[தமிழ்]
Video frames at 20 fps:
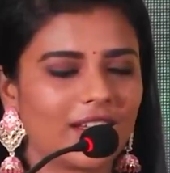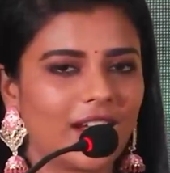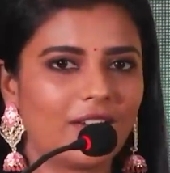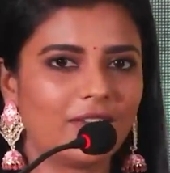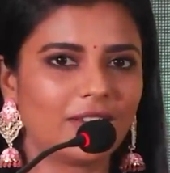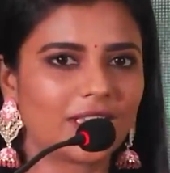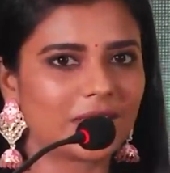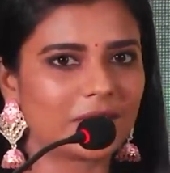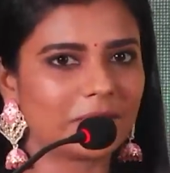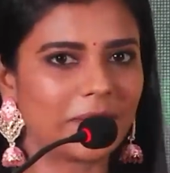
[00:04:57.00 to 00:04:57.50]

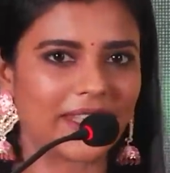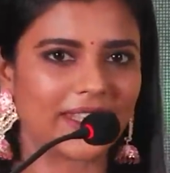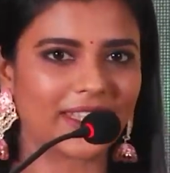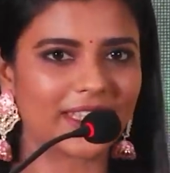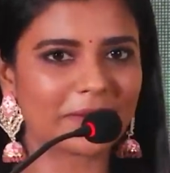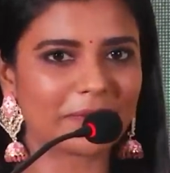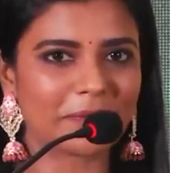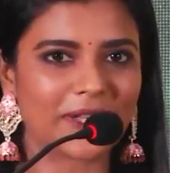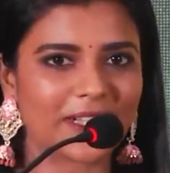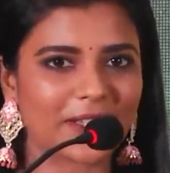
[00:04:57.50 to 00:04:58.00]
அவர்
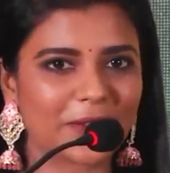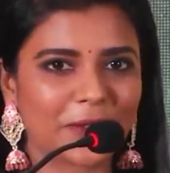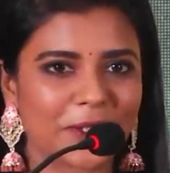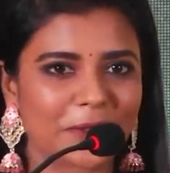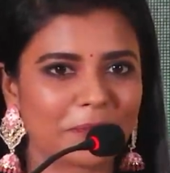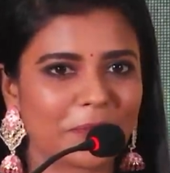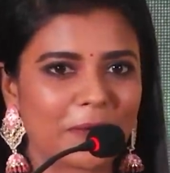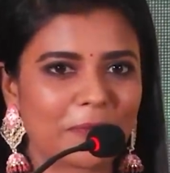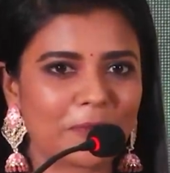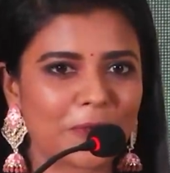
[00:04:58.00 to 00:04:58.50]
பயங்கரமான
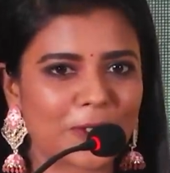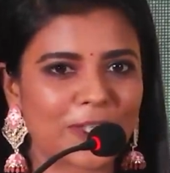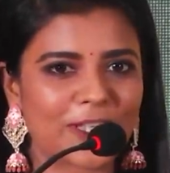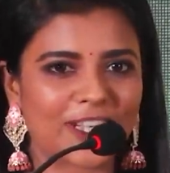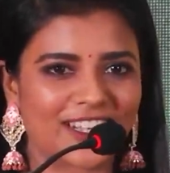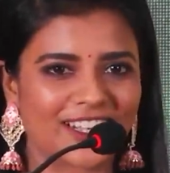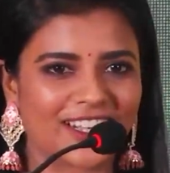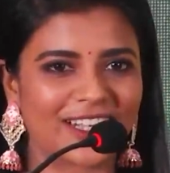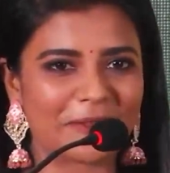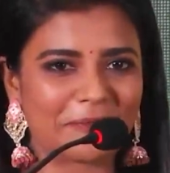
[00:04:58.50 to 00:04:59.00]
ஒரு
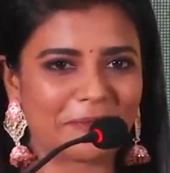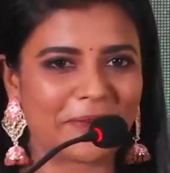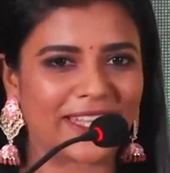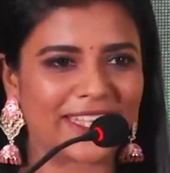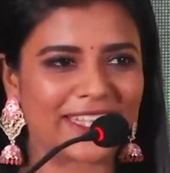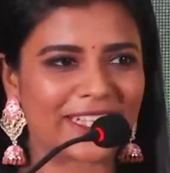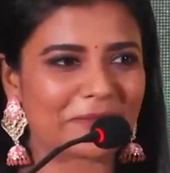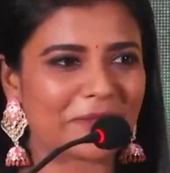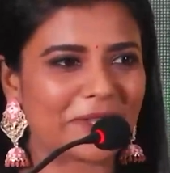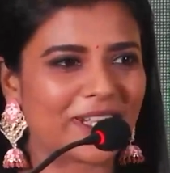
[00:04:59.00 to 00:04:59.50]
ப்ரமோஷன்லலாம்
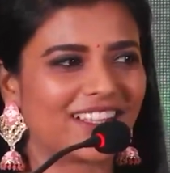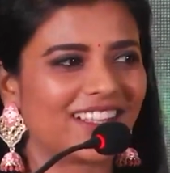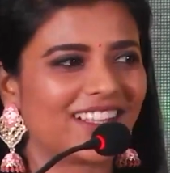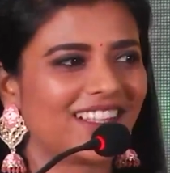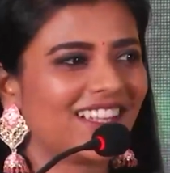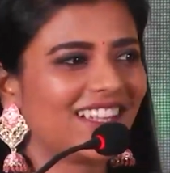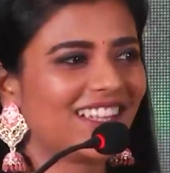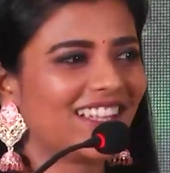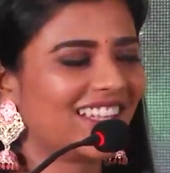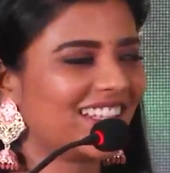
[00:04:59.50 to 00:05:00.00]
பயங்கரமாக
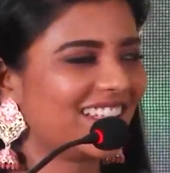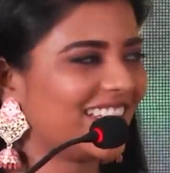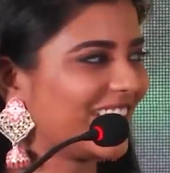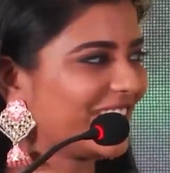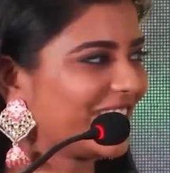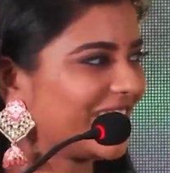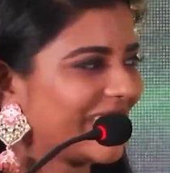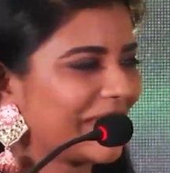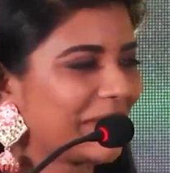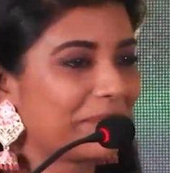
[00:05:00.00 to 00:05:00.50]

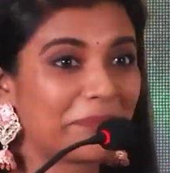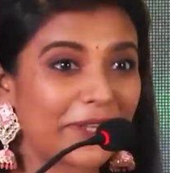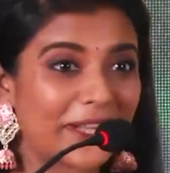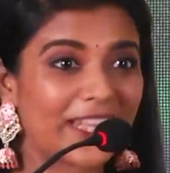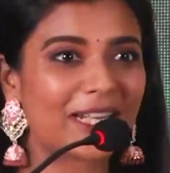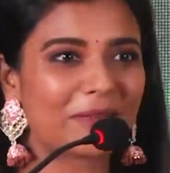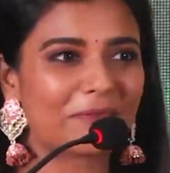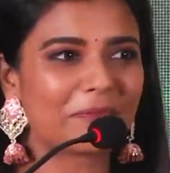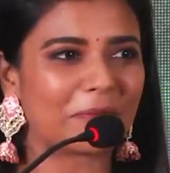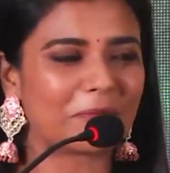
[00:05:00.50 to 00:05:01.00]
நீங்கள் வந்து
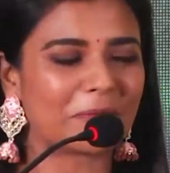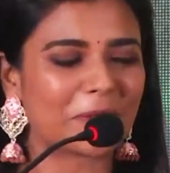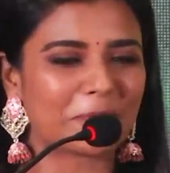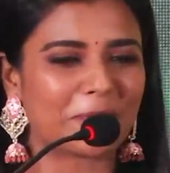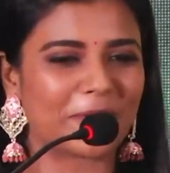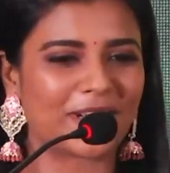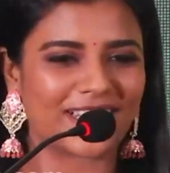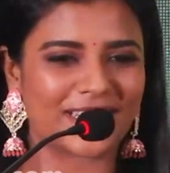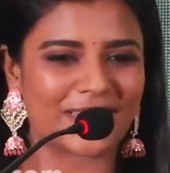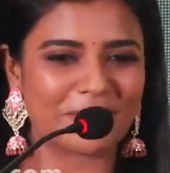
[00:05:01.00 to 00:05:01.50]
இப்படிலாம்
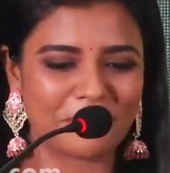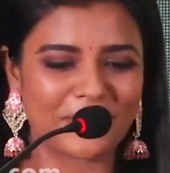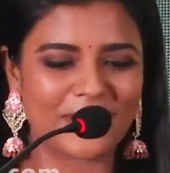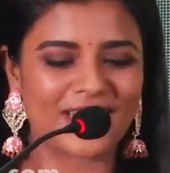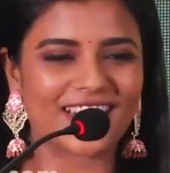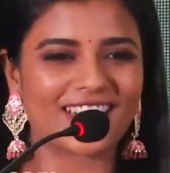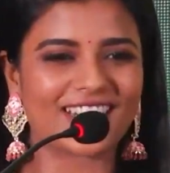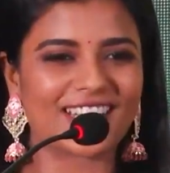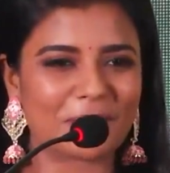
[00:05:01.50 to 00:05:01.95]
ப்ரமோட் பண்ணுங்கள் இப்படிலாம்